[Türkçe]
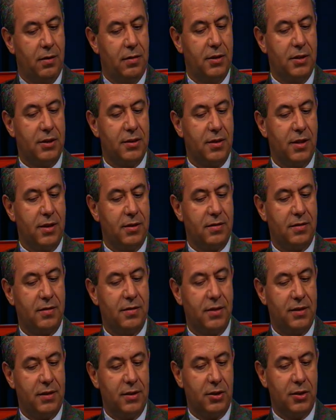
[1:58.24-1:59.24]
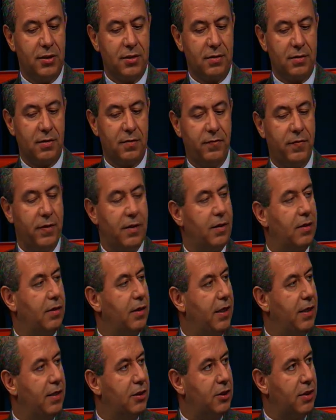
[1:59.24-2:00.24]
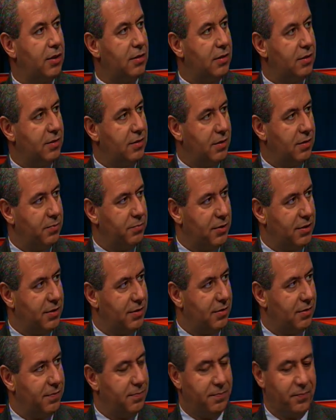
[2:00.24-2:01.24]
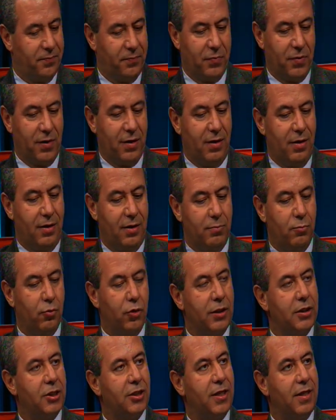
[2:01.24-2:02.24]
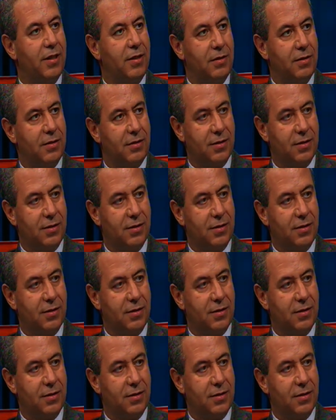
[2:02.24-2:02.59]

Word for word: dijital stratejist ve gelecek tasarımcısı. Murat Şahin